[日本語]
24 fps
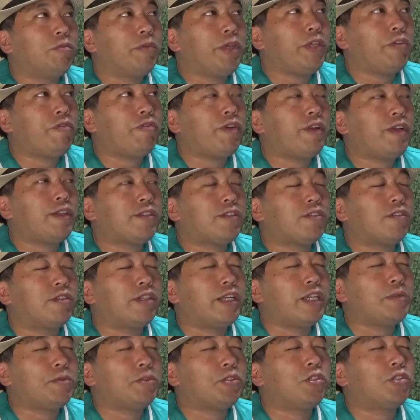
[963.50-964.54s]
BE:FIRST の
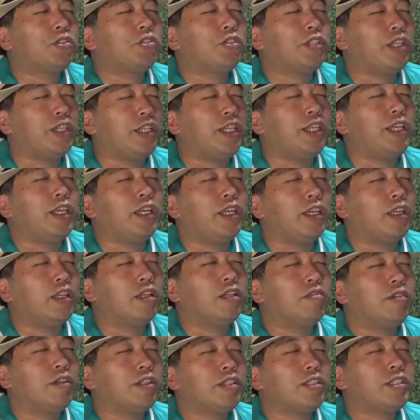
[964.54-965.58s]
ライブの時に、
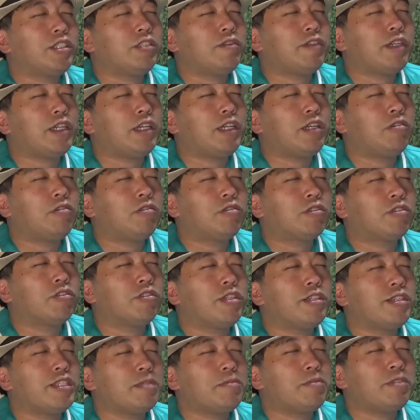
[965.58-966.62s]
私は本当
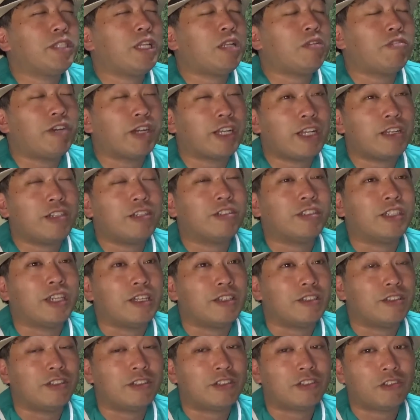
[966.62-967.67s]
に自分でもわかるくらい
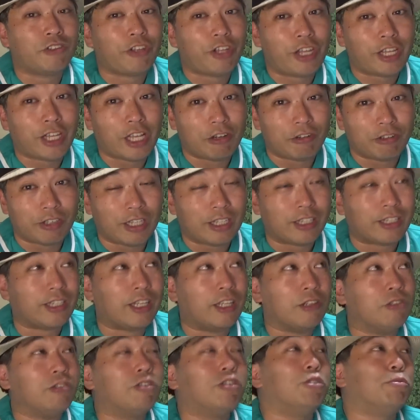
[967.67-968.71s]
にずっと笑顔だっ
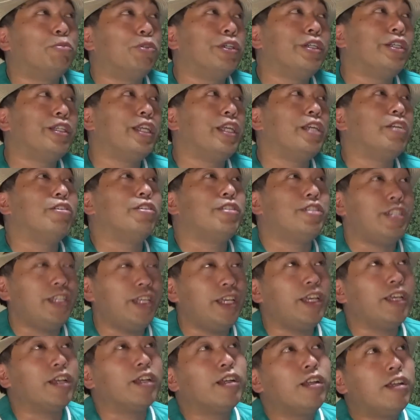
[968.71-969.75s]
たのを覚えている
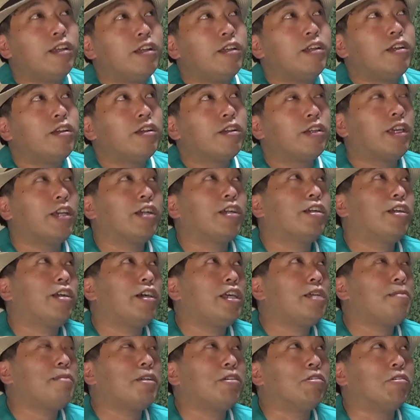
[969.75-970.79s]
し、結果
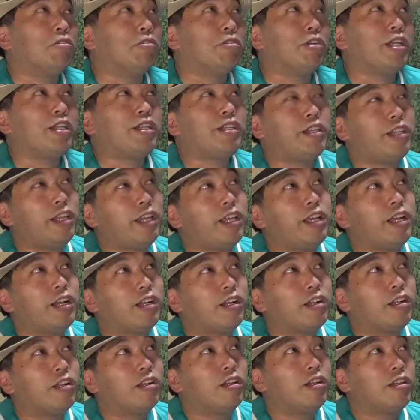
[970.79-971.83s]
今の俺って
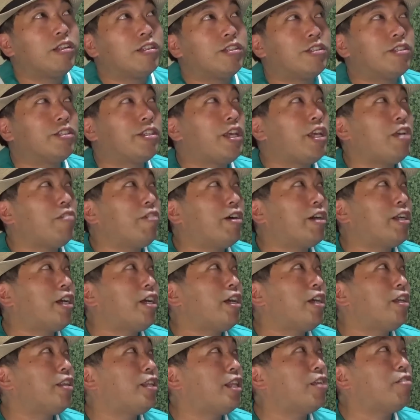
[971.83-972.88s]
すげえ
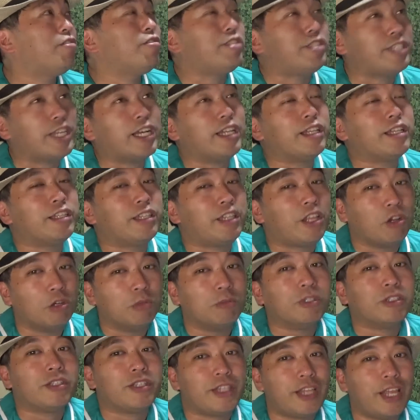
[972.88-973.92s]
笑えてるじゃんって
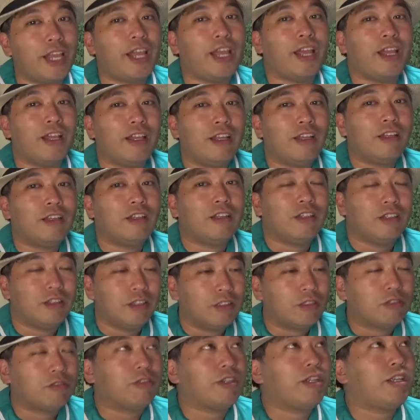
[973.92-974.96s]
思って、
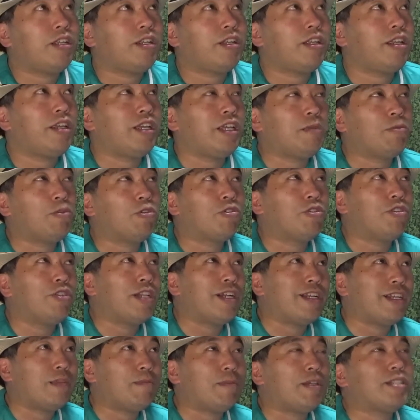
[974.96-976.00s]
それでエモく
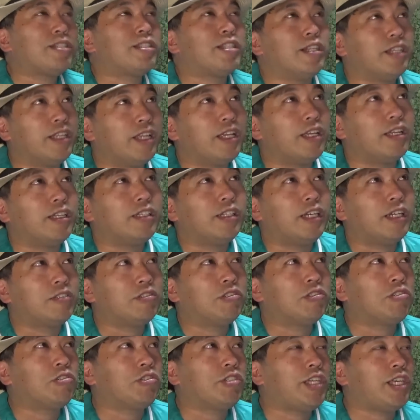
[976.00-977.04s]
なりましたね。あ
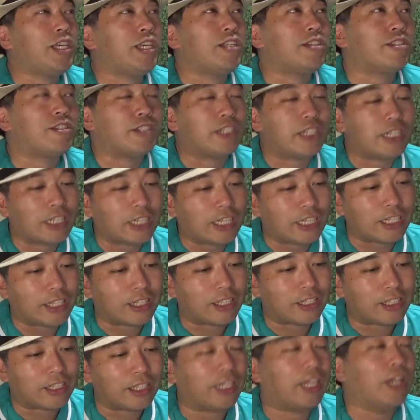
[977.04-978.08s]
の時辛かっ
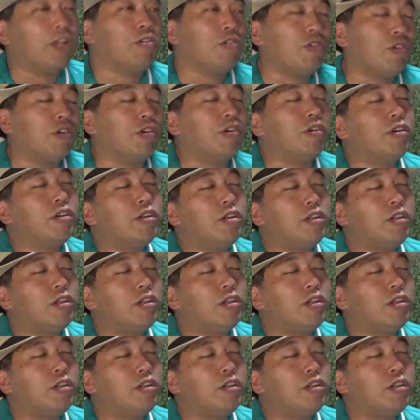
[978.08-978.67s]
たけど、